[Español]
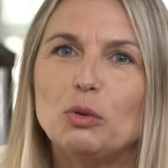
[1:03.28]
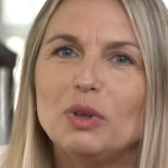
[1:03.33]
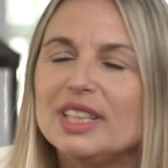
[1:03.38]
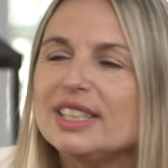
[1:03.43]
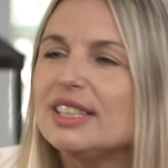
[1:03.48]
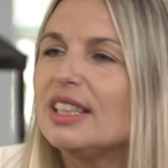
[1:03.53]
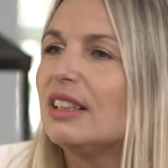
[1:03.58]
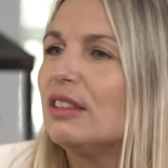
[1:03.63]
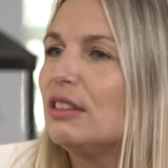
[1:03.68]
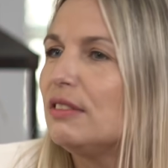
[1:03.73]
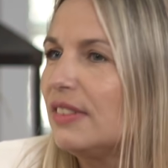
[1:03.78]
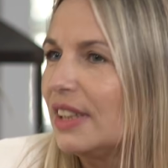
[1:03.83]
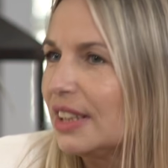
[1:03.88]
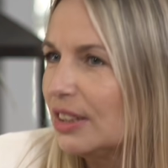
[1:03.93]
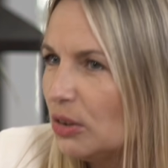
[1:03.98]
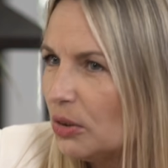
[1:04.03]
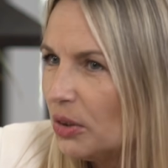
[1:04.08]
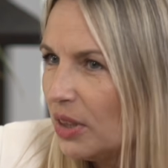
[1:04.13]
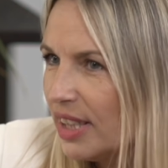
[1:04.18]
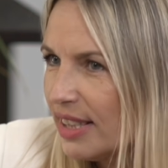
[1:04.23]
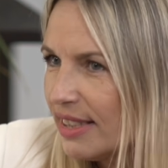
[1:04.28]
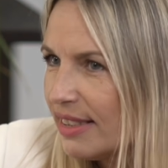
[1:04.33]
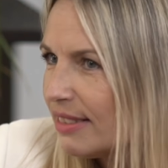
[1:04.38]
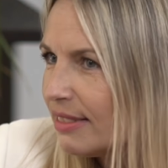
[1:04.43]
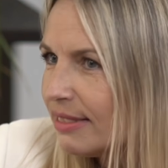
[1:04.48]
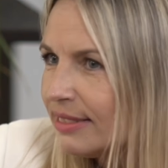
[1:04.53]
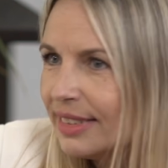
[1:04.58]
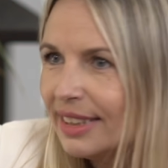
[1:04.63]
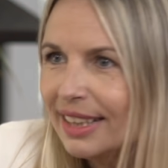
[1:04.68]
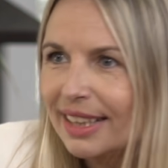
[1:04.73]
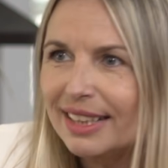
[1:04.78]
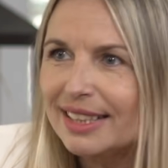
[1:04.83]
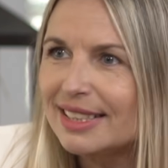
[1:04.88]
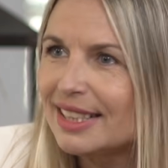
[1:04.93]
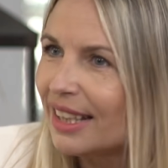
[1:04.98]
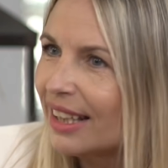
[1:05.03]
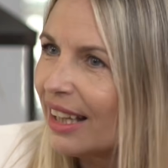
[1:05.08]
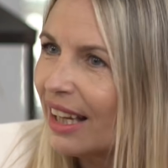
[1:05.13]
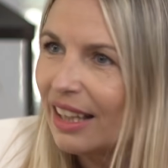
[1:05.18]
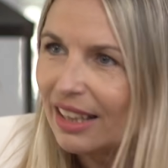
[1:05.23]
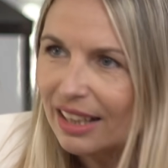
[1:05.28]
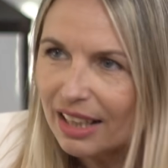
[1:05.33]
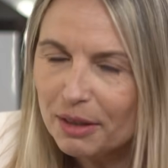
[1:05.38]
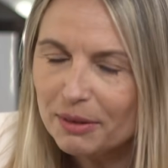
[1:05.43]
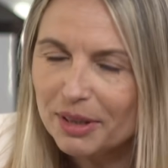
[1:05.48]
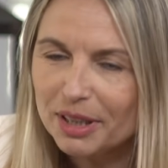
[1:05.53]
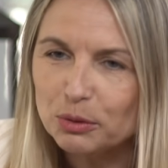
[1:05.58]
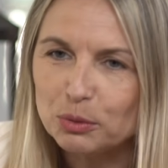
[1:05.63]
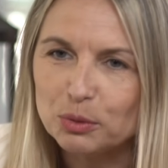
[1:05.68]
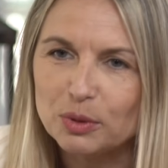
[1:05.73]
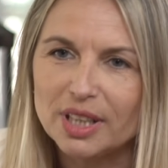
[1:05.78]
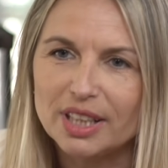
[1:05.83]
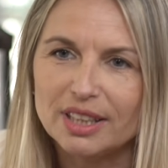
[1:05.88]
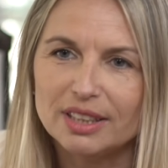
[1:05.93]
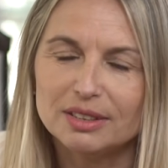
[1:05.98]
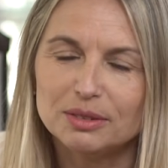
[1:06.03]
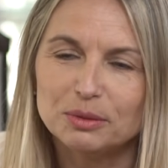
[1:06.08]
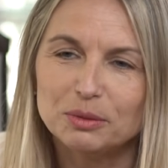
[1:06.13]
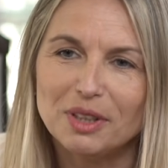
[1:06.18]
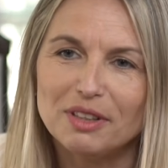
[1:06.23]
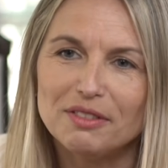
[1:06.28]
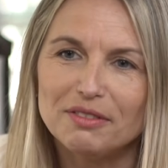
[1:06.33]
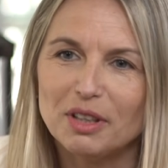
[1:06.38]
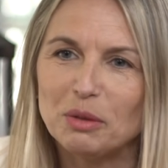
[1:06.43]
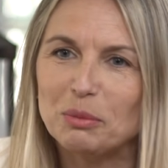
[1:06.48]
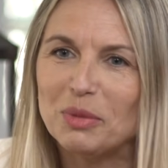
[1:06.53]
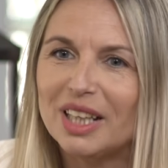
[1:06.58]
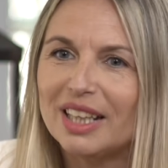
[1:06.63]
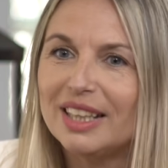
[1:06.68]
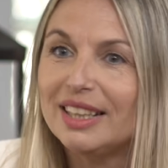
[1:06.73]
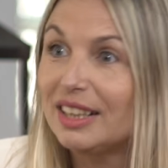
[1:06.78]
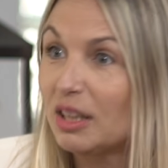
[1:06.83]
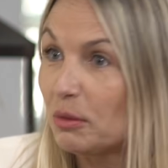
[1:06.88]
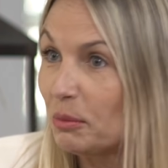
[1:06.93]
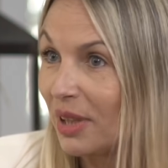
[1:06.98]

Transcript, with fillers: cuáles eran los factores que desencadenaban una, una enfermedad de esta